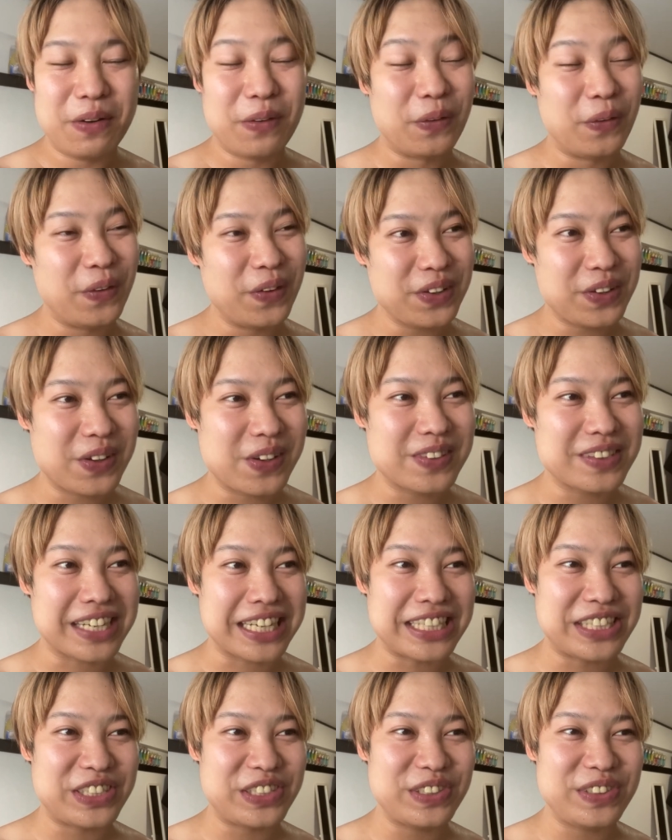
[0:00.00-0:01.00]
浪曲
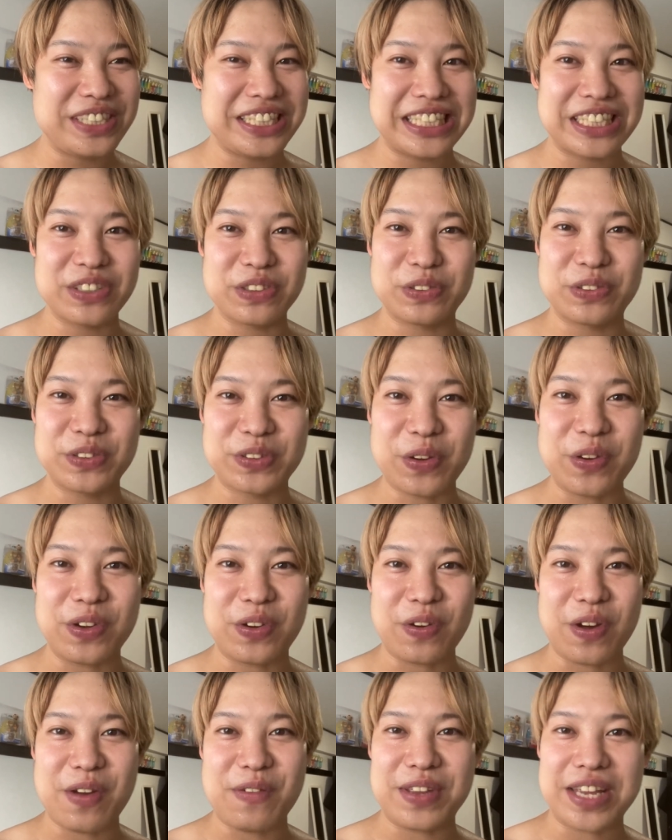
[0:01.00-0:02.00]
界随一の太い
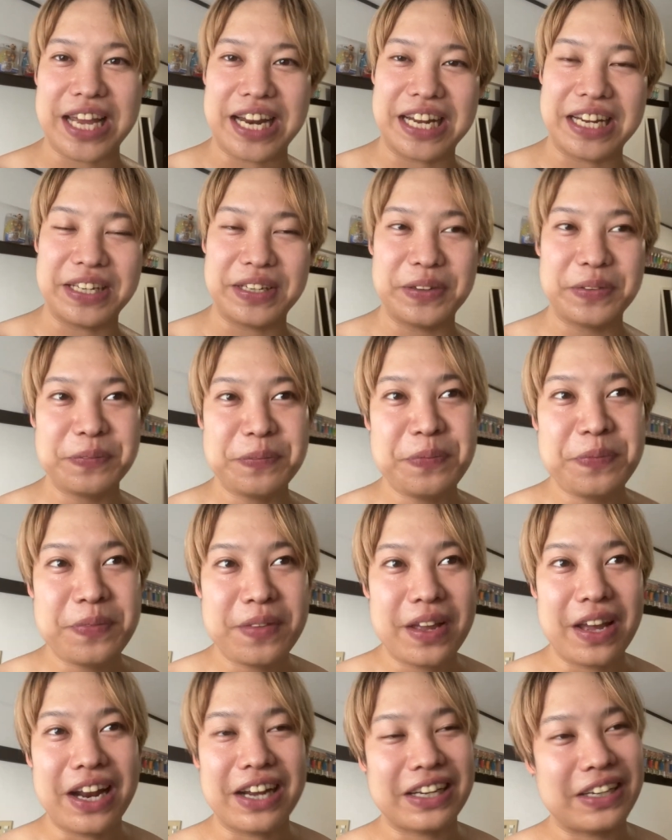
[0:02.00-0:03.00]
声みたいなんで。
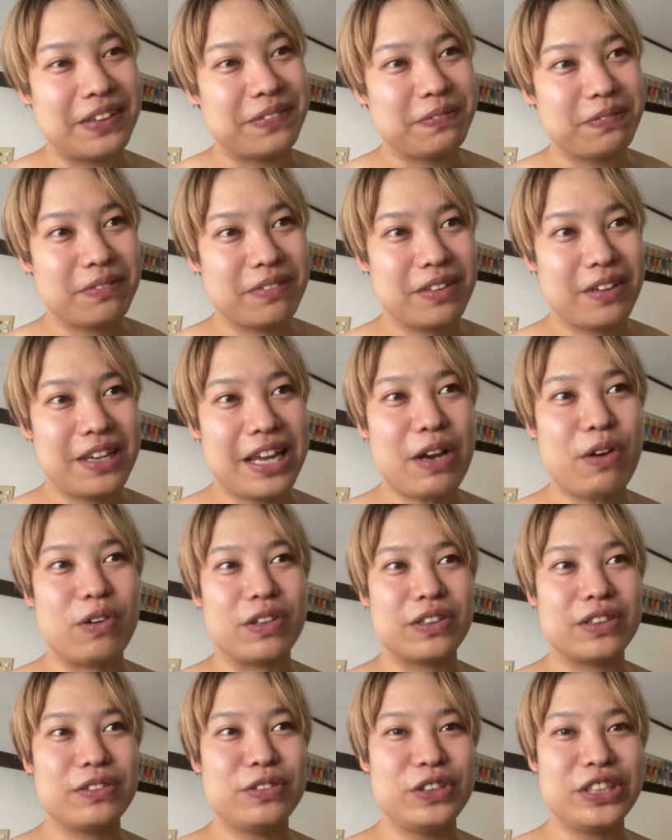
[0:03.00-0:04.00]
なんか、結
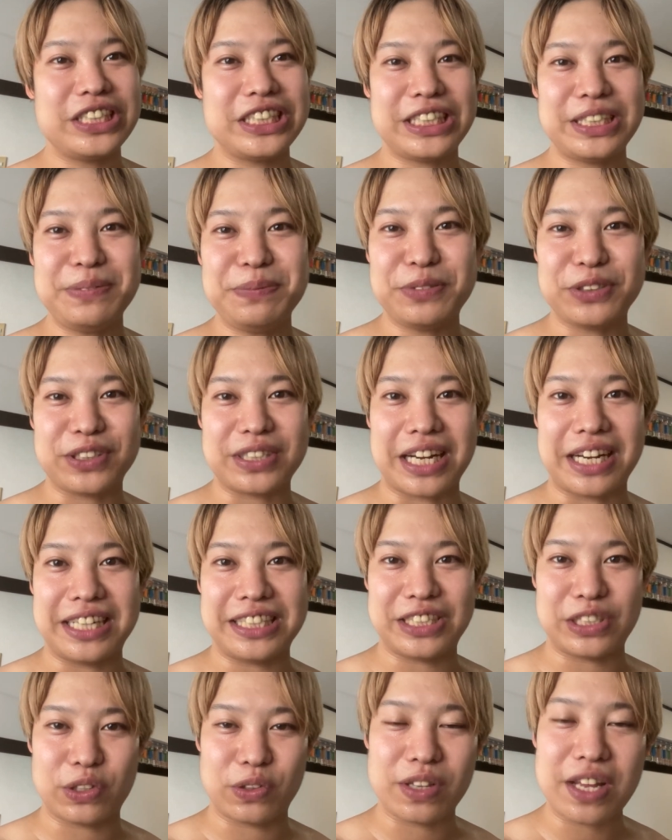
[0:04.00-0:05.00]
構、節シンプルなんで
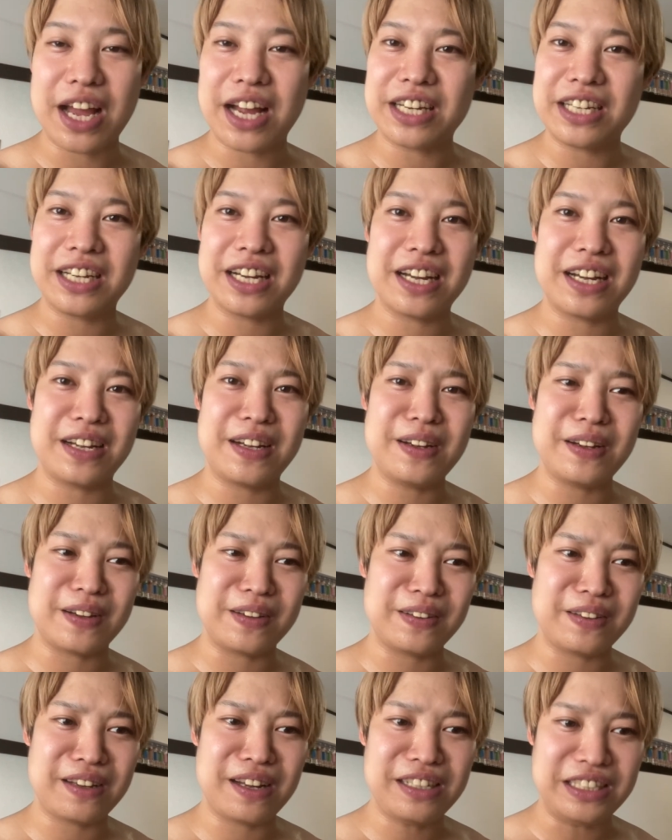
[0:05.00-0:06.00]
すよ。何が、
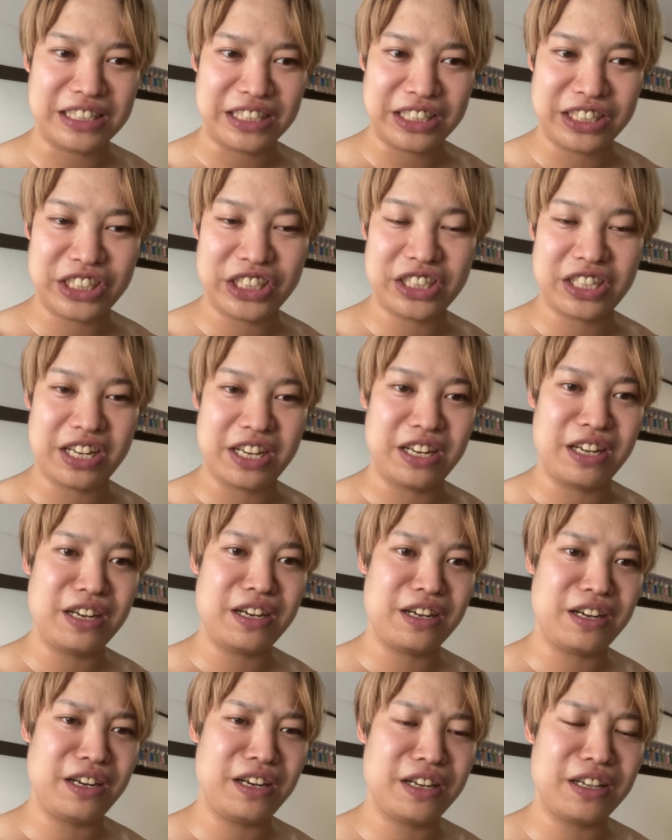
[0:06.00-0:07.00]
何して、
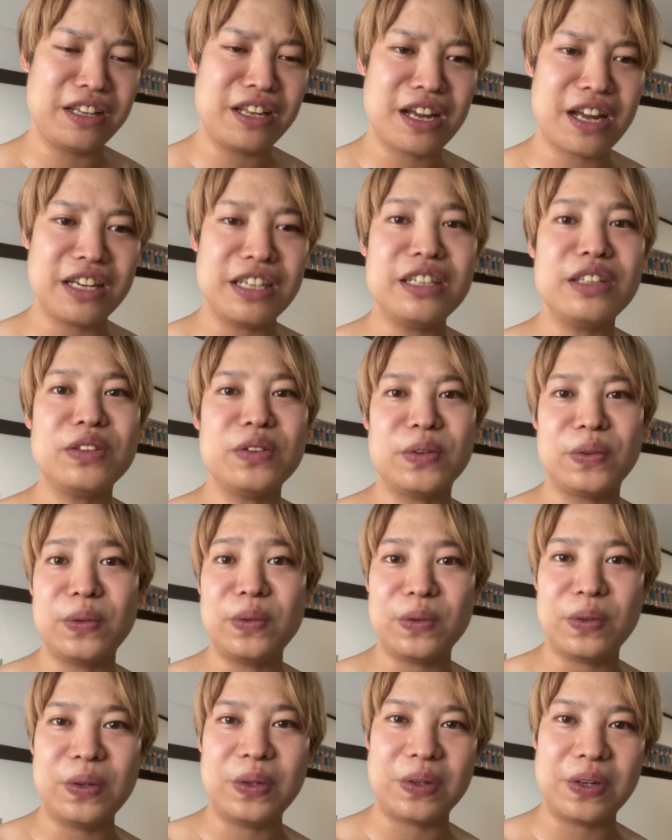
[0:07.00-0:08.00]
何と
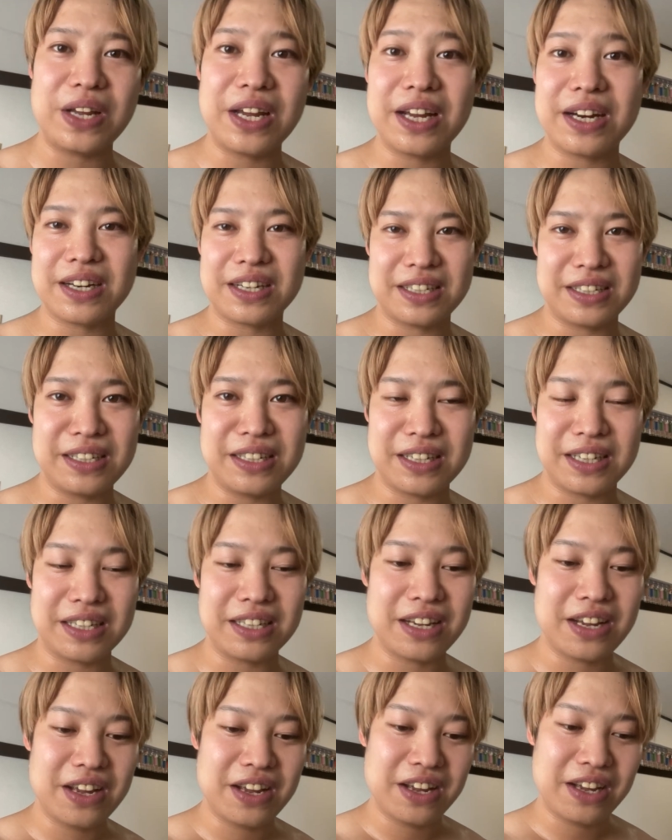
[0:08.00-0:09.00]
やら、
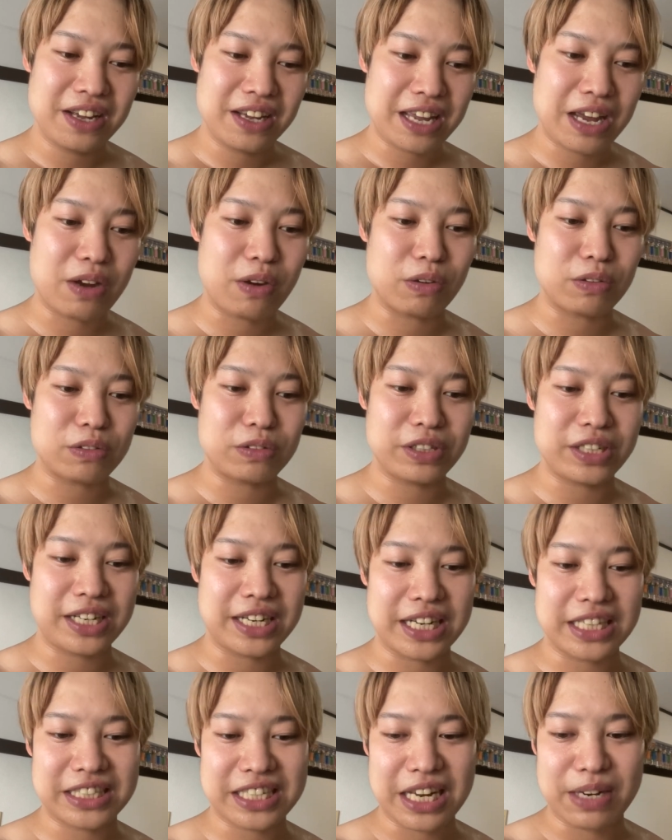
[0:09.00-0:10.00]
結構繰り
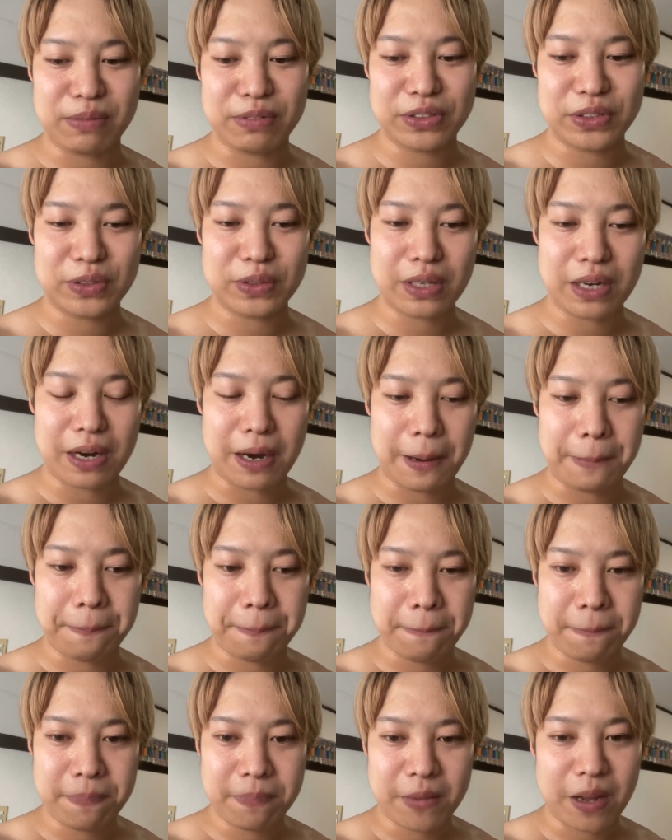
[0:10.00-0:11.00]
返したりもするから。
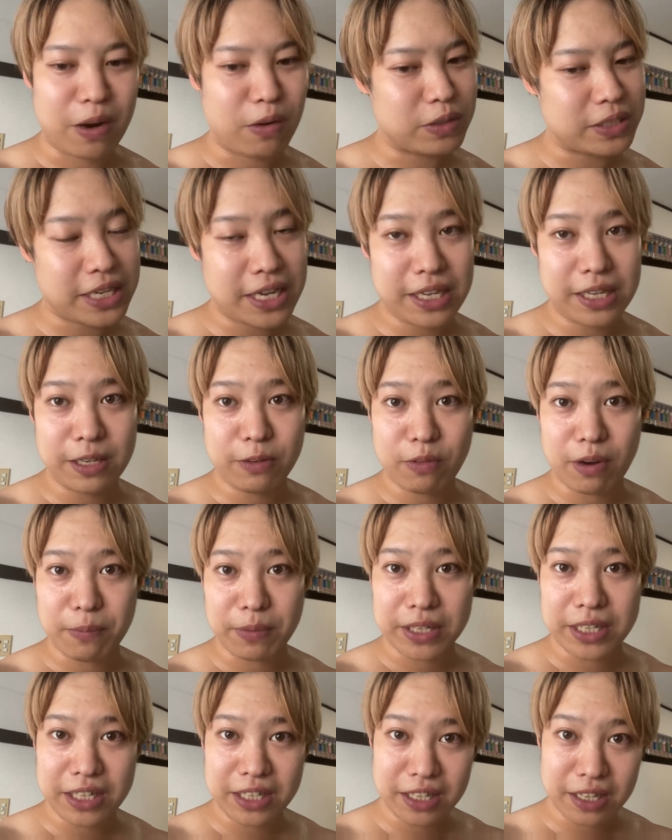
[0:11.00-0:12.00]
あの、最近はあんま
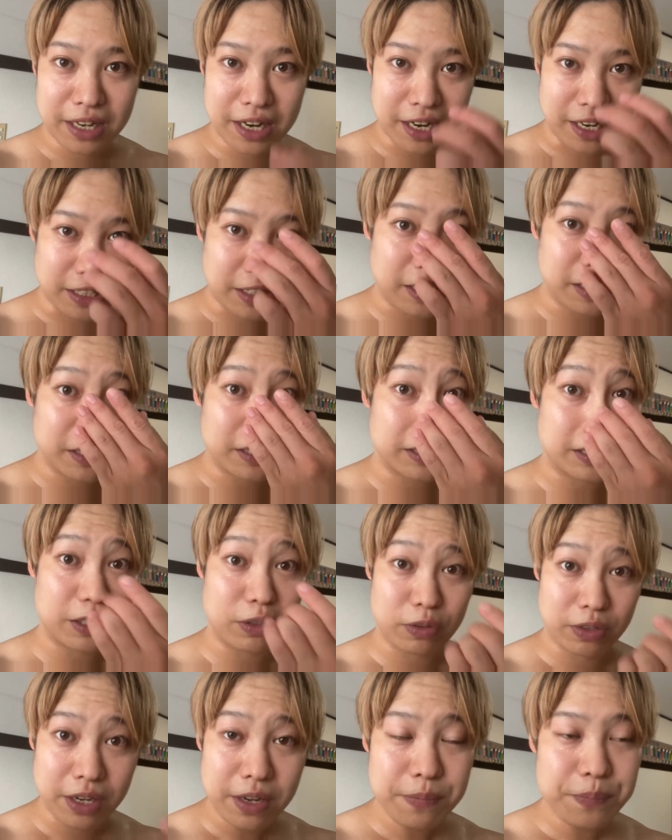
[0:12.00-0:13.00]
聞いてなかったんですけ
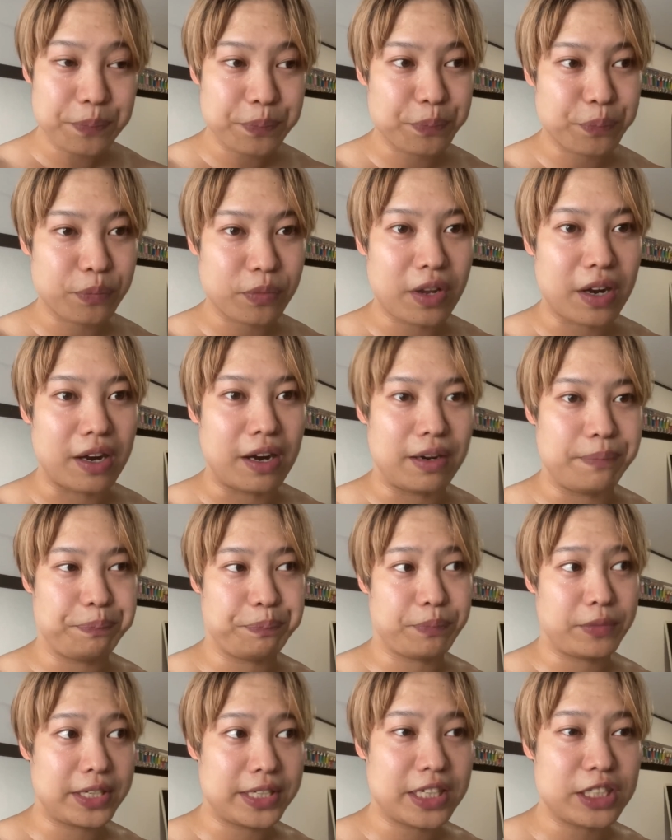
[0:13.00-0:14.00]
どね。うん、なんか、
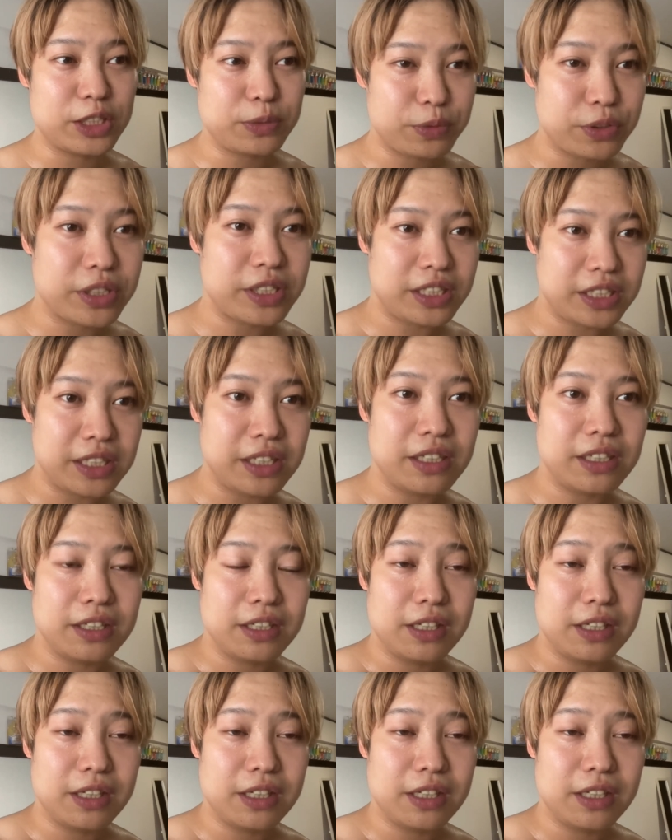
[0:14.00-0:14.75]
久しぶりに、